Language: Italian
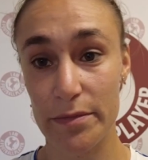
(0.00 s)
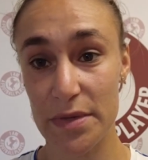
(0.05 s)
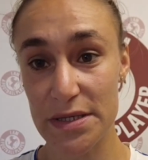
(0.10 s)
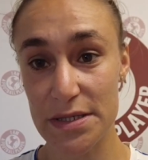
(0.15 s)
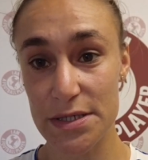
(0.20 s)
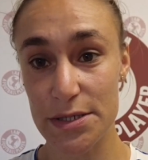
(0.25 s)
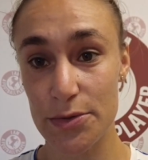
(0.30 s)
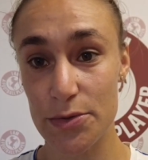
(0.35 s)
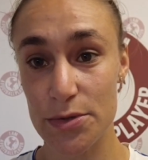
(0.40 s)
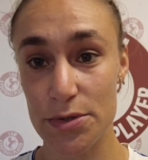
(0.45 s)

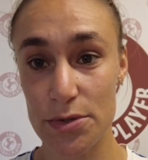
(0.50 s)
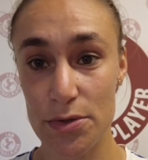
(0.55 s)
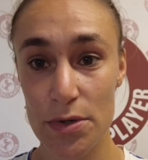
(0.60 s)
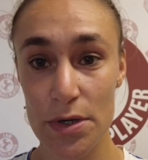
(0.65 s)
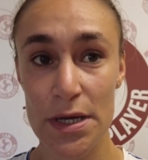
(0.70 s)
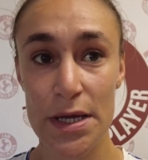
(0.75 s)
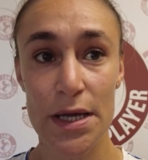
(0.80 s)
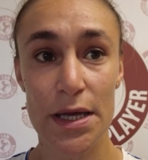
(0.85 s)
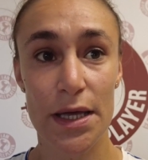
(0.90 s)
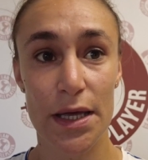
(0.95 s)

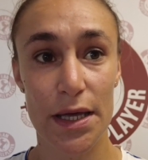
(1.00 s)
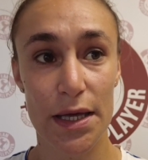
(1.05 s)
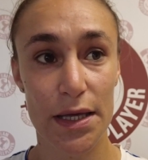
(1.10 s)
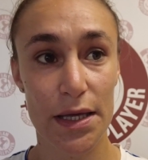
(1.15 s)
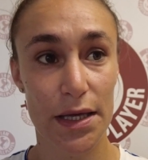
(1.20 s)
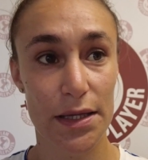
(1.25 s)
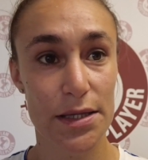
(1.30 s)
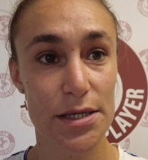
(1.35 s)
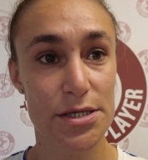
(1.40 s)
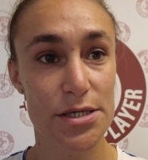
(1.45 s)
ambizioso e
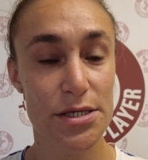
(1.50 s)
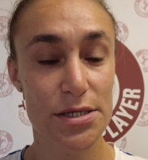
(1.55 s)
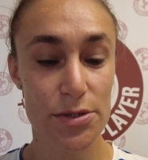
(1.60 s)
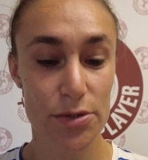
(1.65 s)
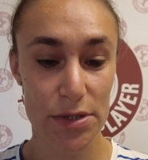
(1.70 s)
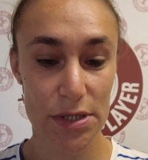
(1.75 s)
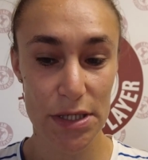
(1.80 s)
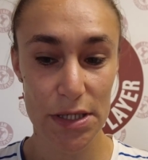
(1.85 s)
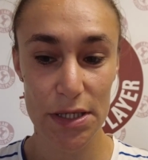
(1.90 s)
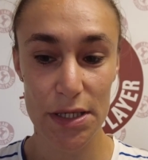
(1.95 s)
che ha
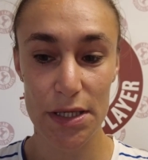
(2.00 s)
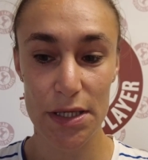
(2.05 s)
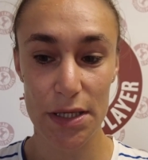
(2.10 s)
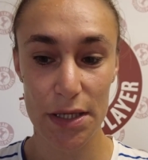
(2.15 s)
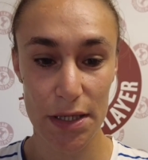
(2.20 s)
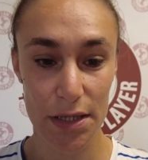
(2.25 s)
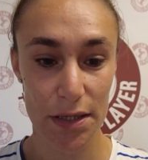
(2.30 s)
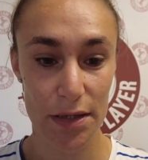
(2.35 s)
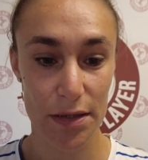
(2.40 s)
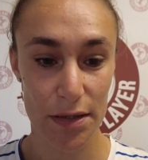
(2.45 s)
deciso
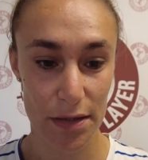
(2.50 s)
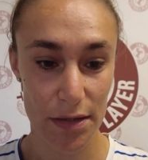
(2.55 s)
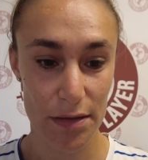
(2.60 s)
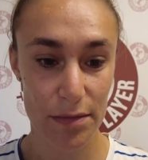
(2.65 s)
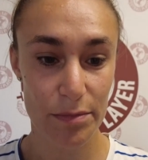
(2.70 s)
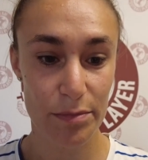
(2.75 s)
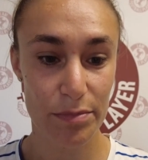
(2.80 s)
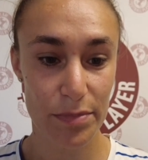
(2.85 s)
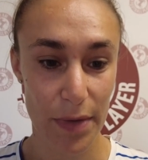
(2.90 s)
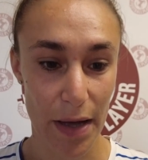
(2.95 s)

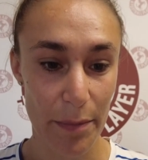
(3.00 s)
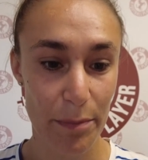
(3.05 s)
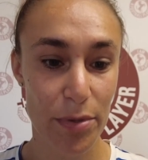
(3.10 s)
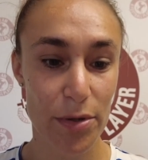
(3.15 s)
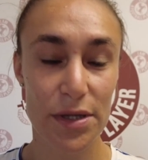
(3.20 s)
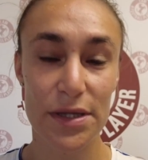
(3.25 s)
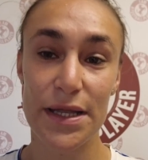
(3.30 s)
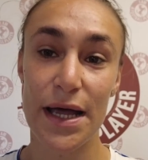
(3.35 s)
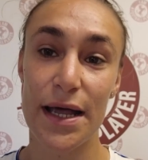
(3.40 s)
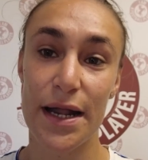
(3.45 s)
di
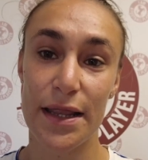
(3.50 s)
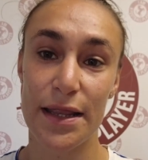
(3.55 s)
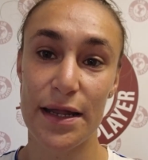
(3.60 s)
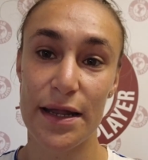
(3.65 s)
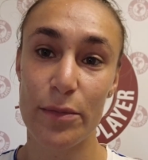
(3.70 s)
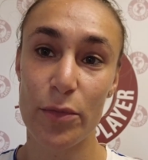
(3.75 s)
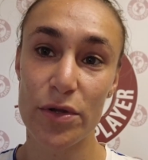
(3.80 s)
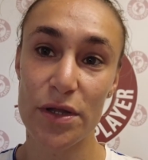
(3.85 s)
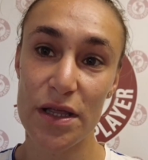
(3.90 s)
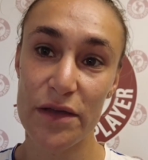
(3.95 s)
apportare
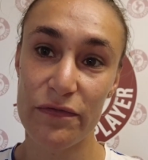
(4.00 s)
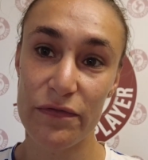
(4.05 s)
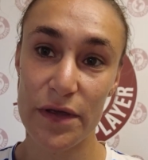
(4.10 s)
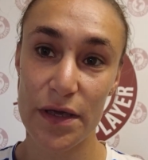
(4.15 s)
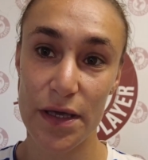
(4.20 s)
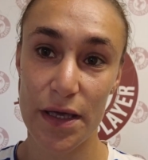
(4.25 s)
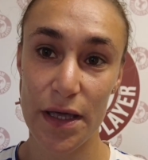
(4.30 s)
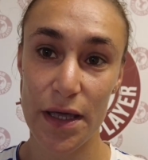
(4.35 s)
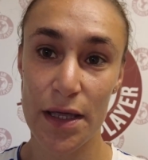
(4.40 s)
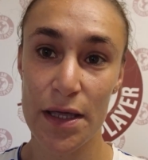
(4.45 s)
delle
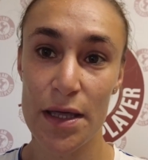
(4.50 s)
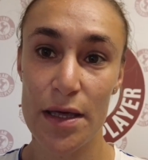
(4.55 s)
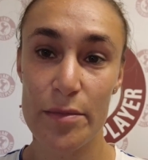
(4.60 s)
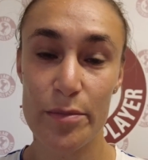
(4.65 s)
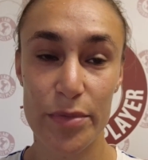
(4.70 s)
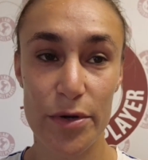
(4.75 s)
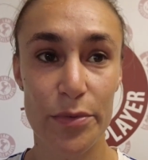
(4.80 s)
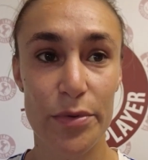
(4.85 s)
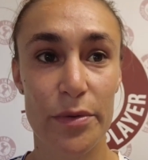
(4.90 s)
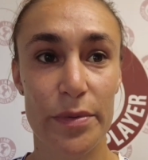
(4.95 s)
modifiche
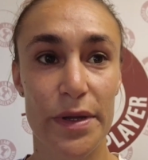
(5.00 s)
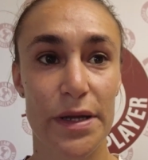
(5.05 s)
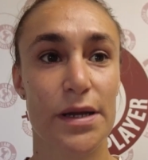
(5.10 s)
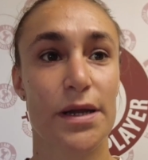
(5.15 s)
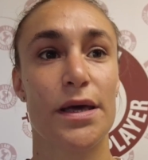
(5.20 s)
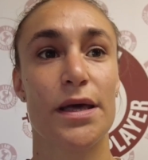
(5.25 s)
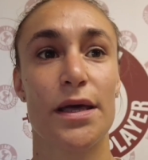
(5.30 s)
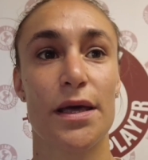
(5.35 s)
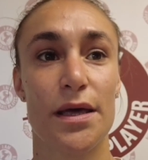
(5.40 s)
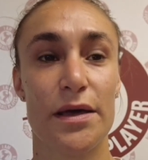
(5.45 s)
proprio
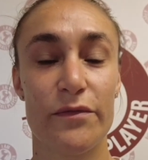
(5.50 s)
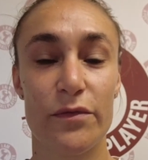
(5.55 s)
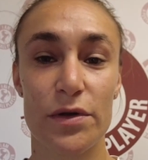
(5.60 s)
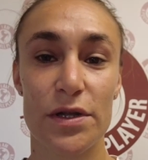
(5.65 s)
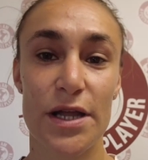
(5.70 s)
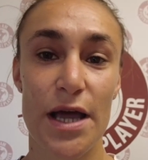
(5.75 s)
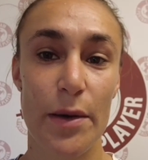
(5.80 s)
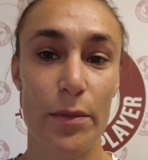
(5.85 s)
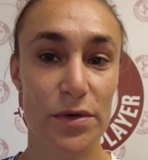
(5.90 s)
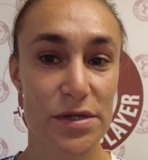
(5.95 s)
perché
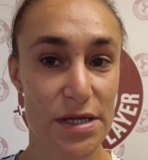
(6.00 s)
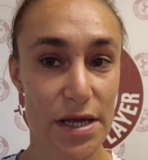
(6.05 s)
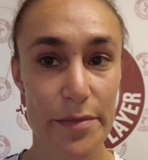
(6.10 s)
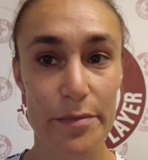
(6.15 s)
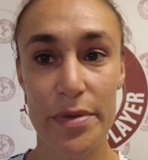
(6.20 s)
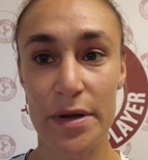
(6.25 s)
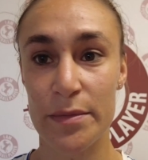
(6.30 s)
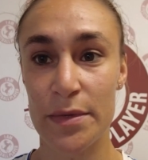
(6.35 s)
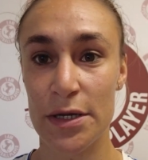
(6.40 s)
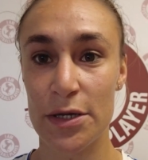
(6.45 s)
vogliamo
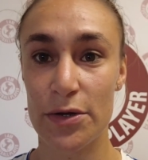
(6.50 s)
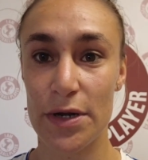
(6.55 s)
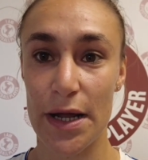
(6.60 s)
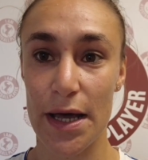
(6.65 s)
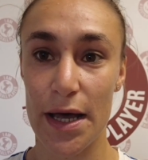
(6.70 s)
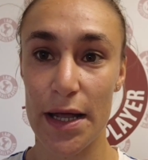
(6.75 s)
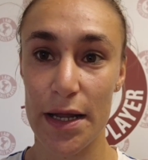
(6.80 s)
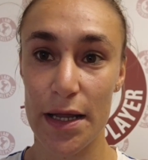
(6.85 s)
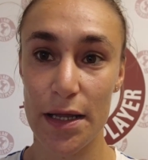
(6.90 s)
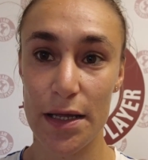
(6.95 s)
sempre
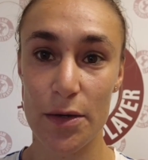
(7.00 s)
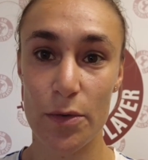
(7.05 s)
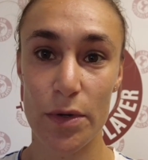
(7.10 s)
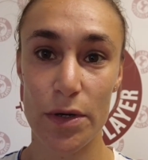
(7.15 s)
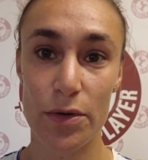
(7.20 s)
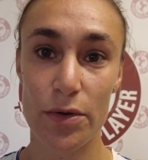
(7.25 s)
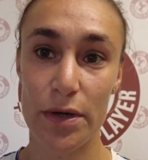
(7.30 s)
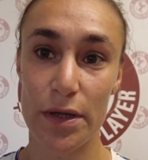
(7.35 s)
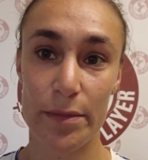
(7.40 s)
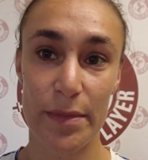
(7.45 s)
migliorare
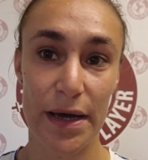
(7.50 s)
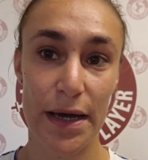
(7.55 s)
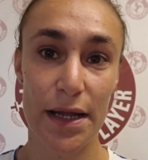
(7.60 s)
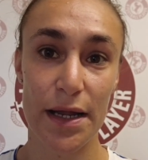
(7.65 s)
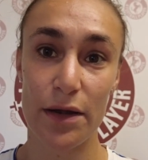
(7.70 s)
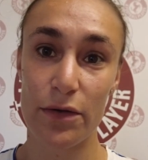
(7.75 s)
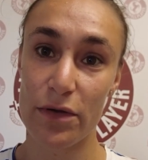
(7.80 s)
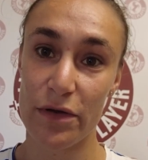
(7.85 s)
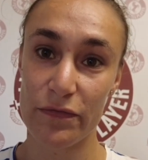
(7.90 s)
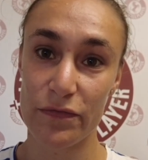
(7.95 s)
quello che
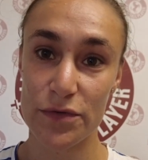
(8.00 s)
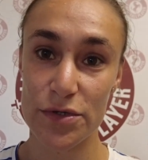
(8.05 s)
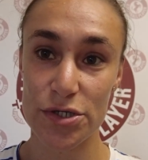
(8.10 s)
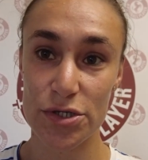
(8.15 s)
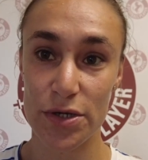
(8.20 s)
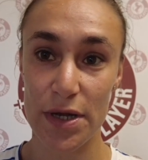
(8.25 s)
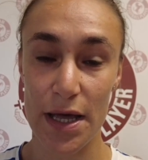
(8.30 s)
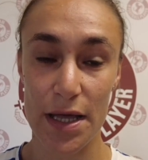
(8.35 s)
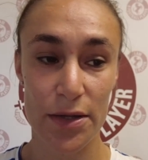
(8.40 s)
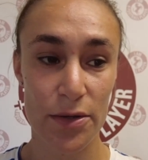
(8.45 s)
magari non ha
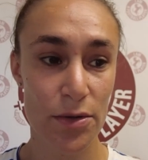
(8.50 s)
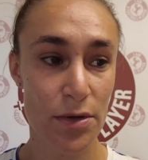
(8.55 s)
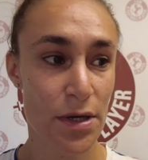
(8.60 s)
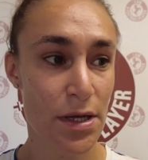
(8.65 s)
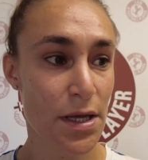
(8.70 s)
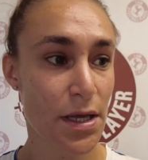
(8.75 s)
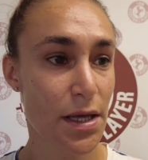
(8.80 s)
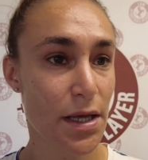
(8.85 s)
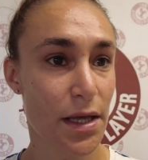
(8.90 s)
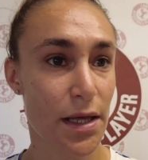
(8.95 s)
funzionato
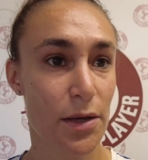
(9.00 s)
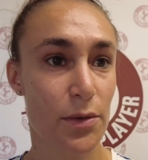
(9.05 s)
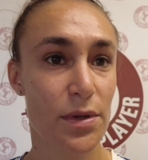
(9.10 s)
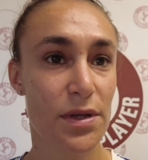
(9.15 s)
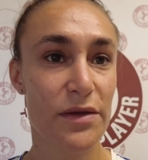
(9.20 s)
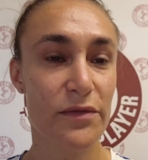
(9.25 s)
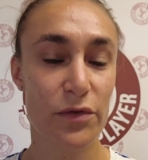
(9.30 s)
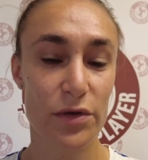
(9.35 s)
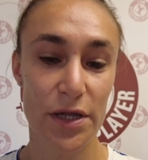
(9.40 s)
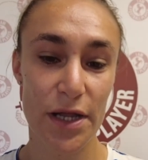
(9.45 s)
e
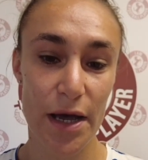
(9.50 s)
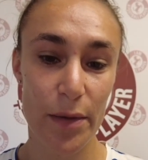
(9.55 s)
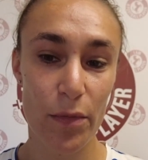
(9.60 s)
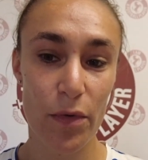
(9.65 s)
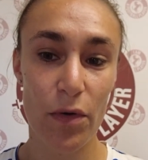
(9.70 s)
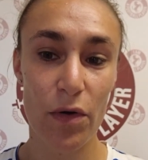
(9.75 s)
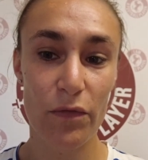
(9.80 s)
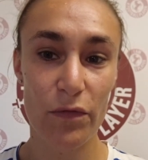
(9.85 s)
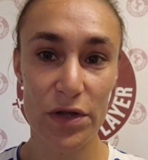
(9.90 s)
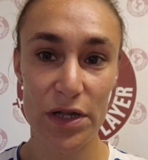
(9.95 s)
quindi
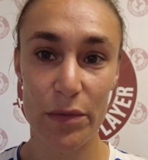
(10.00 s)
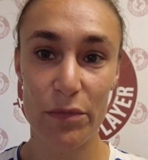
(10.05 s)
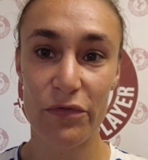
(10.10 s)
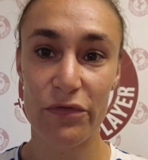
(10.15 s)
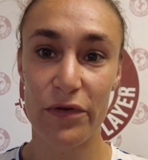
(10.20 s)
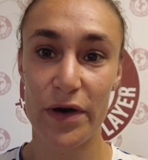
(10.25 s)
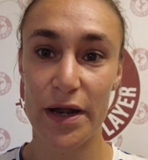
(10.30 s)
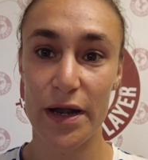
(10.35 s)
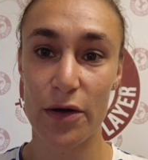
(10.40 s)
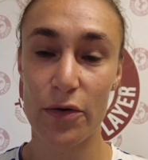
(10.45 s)
vogliamo, vogliamo
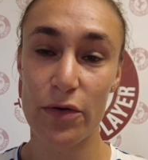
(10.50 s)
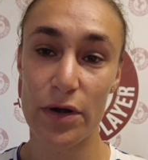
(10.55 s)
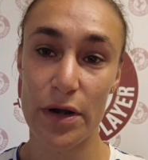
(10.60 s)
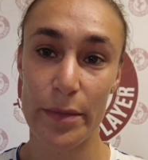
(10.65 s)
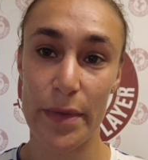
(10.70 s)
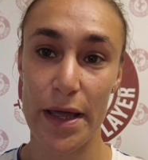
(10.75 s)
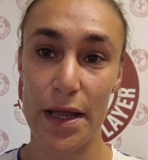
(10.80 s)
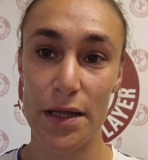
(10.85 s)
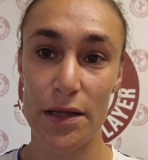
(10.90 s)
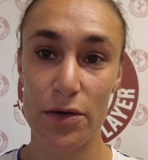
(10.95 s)
fare ancora
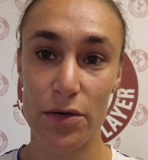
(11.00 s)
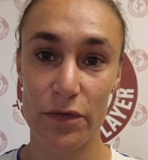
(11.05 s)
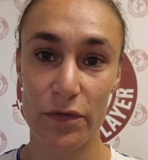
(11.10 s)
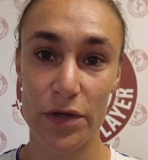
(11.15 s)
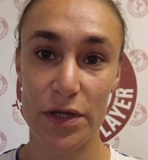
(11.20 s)
meglio,